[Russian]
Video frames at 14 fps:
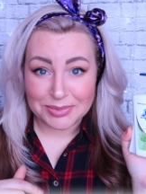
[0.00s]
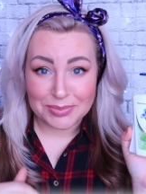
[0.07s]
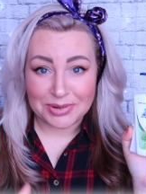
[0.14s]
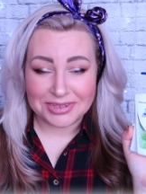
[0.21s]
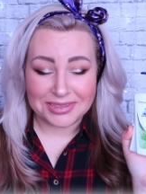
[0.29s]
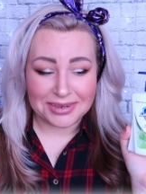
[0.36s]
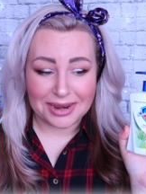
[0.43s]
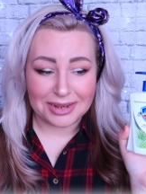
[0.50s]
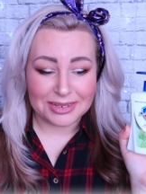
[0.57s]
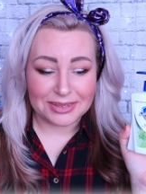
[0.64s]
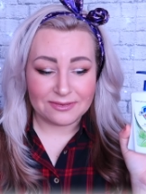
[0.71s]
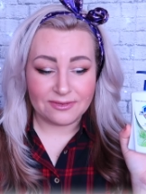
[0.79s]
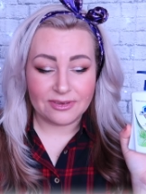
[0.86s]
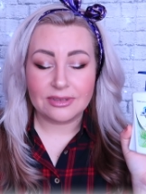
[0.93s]

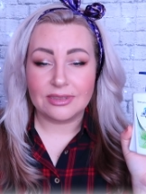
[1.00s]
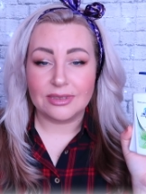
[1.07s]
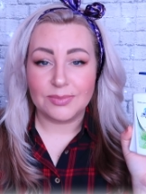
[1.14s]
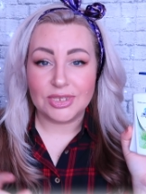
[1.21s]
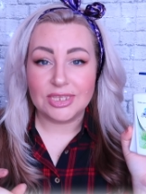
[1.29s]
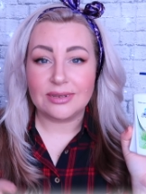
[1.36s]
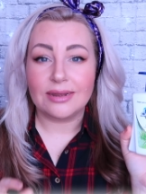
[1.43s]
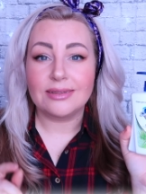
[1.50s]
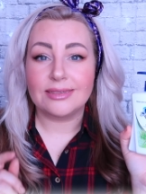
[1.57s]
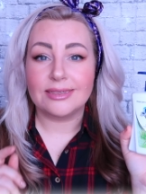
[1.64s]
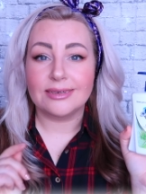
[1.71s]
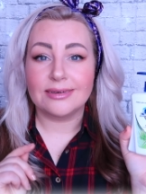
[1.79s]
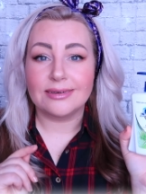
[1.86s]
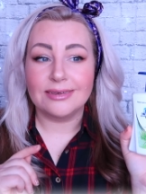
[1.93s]
антибактериальный эффект, и мне
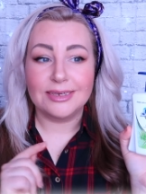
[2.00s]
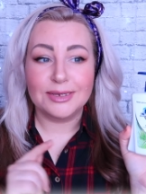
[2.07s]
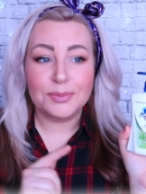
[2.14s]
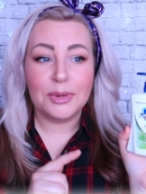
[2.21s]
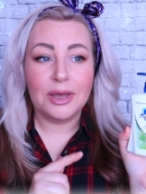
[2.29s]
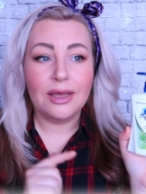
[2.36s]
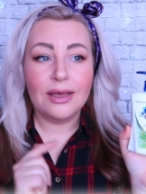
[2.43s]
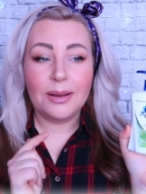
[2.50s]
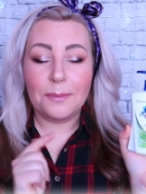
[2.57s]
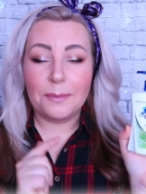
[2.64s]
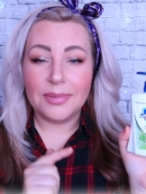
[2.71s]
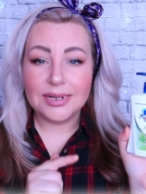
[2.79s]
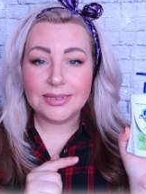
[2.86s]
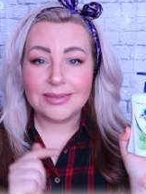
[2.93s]
нравится им
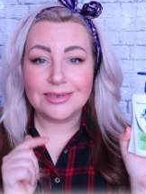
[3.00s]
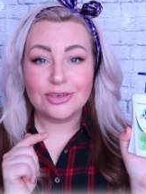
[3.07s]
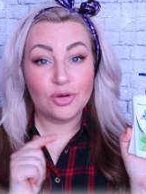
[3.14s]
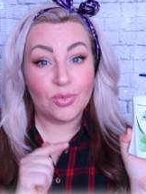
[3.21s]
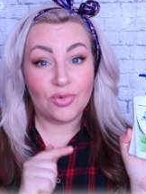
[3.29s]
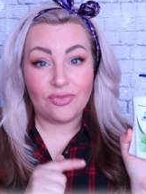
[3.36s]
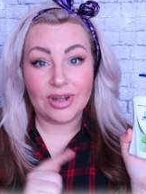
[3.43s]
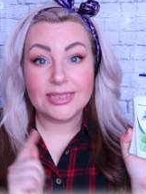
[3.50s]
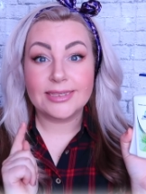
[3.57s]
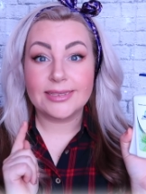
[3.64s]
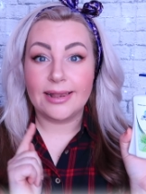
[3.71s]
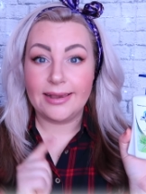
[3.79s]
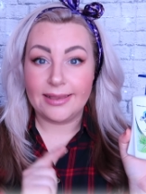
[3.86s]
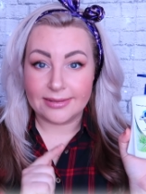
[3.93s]
мыться и
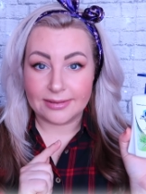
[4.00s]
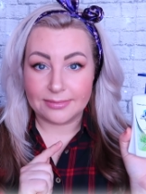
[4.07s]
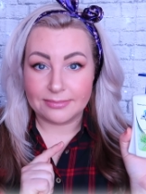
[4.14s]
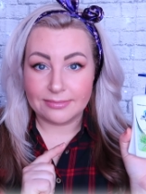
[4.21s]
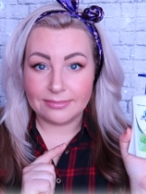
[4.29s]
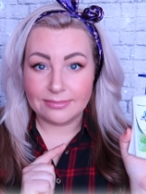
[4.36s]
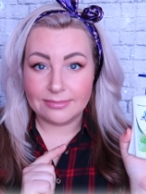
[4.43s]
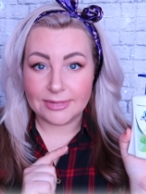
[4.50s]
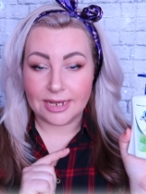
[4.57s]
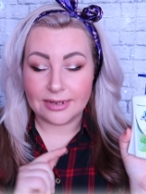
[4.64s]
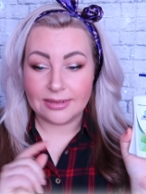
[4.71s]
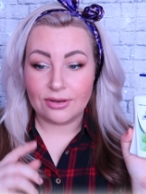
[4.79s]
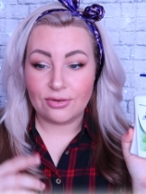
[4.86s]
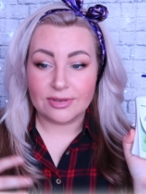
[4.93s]
умываться летом.
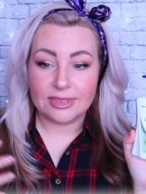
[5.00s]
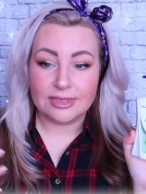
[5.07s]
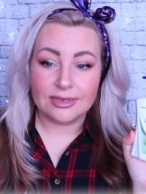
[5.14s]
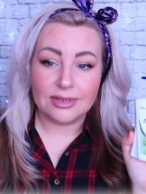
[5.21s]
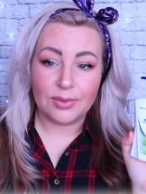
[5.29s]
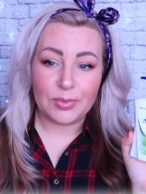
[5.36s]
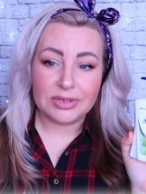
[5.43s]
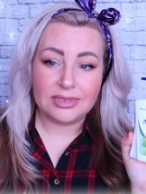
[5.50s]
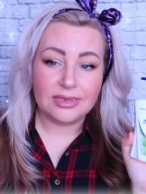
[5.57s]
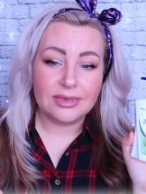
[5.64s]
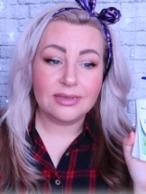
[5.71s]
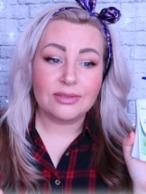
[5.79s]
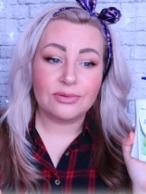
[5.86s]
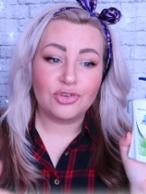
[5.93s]
Когда у вас тело
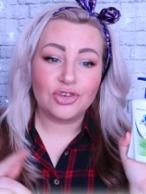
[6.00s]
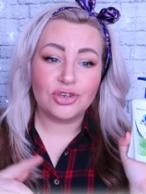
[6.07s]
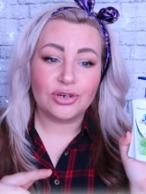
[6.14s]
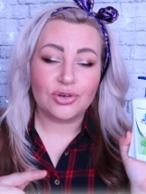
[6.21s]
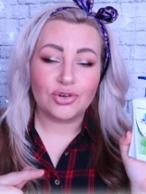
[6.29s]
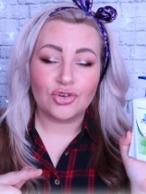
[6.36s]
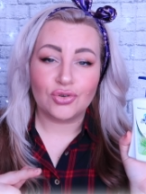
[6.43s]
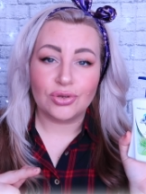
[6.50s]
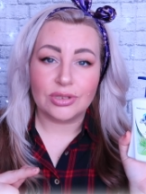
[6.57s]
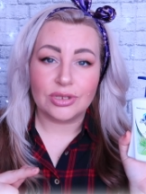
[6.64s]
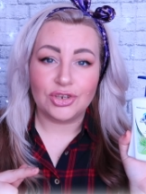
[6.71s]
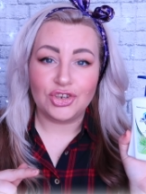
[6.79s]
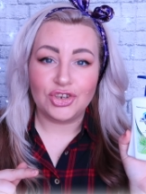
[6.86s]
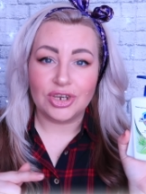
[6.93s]
потеет, очень хорошо
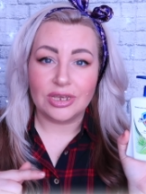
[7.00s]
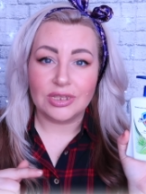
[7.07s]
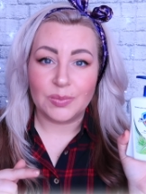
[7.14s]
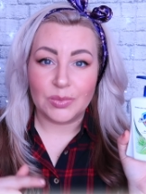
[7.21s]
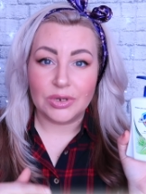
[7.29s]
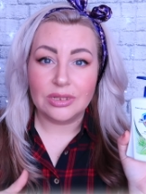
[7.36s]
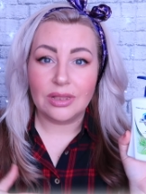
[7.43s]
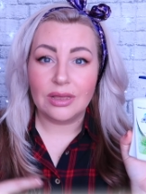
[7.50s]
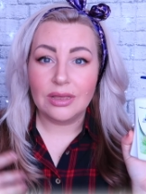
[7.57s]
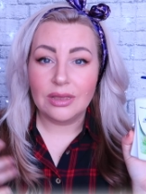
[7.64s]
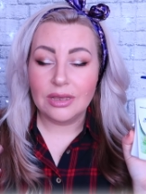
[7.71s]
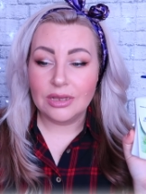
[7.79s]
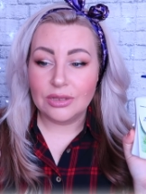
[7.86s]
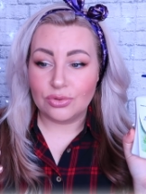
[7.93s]
это очищает мыло,
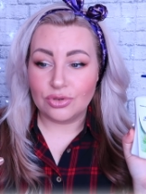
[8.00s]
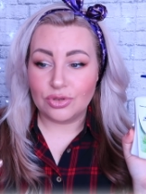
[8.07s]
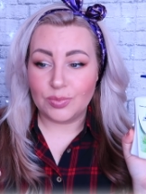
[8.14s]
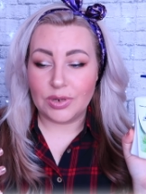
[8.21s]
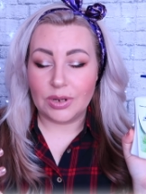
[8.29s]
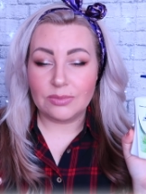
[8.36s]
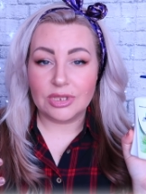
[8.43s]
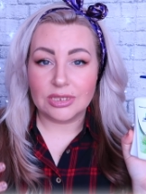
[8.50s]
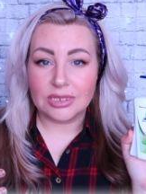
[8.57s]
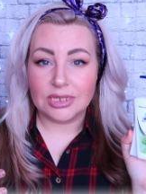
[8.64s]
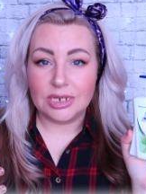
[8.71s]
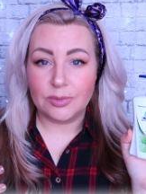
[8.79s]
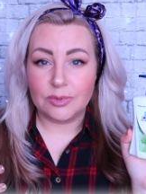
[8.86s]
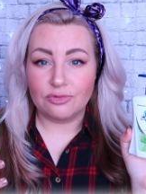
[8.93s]
то есть прям до
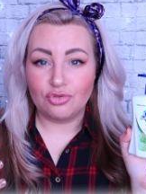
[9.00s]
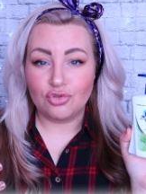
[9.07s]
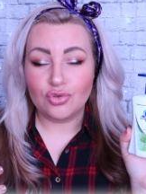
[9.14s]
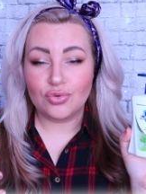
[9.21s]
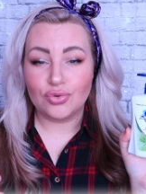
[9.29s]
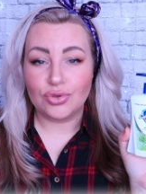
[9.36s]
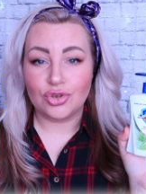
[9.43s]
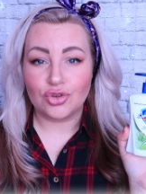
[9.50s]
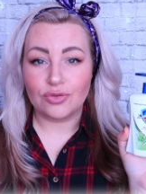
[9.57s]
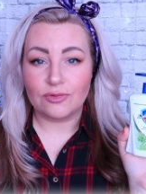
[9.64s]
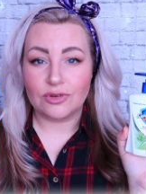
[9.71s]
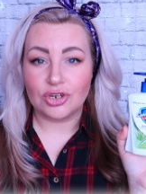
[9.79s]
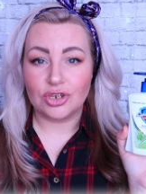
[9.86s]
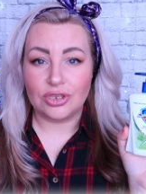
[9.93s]
скрипа вы чувствуете,
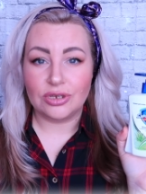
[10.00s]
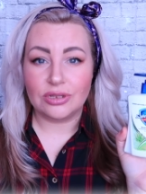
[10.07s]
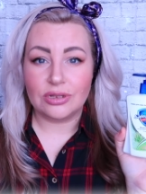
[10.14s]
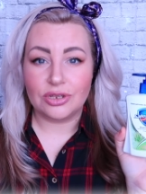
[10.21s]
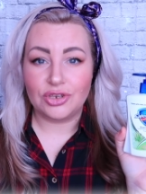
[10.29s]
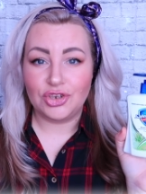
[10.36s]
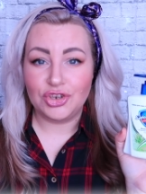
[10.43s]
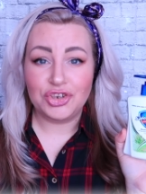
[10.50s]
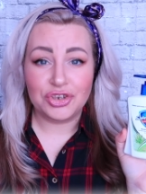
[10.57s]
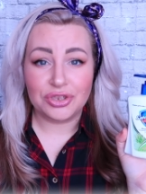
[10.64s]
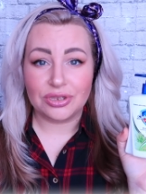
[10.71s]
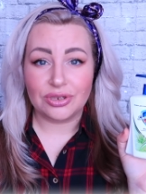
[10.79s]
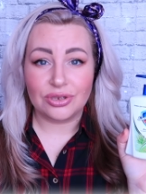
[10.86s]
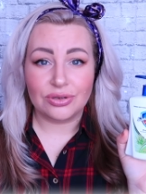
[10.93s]
что ваше тело
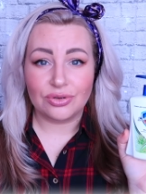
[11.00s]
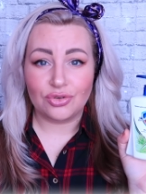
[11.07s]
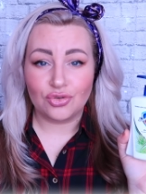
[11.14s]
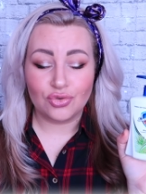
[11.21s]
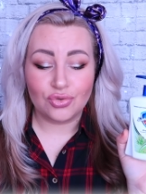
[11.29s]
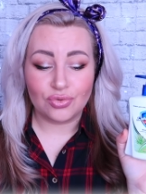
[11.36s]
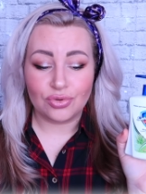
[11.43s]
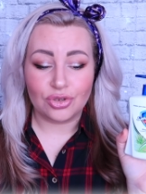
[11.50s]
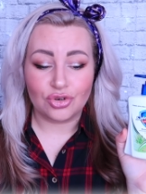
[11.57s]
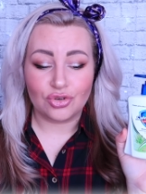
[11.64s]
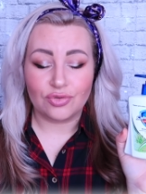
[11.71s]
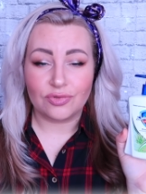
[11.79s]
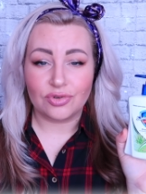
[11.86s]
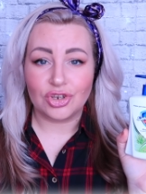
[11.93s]
очищено, чувствуете,
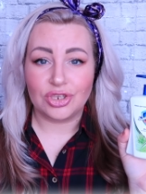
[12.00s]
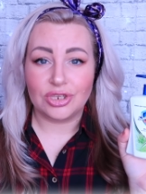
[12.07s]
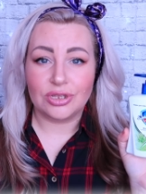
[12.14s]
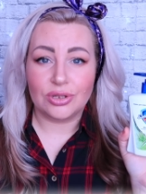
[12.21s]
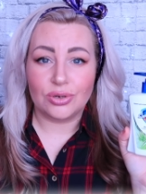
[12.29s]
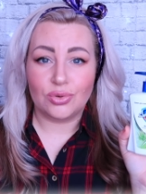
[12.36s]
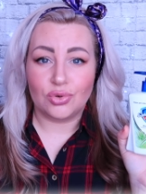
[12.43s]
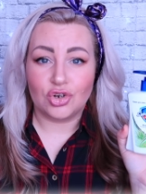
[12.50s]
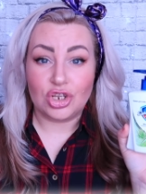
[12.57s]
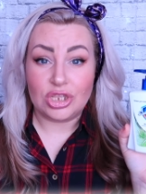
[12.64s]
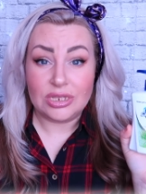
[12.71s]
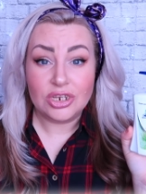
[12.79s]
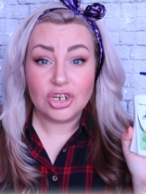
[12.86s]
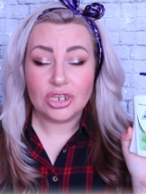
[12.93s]
что ваше тело
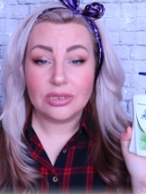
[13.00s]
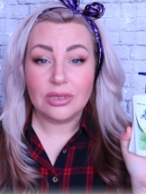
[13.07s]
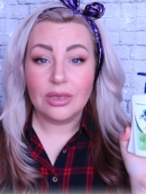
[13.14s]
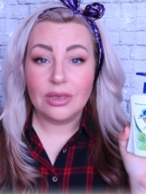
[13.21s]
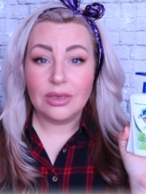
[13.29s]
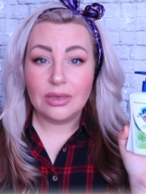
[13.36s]
кожа дышит,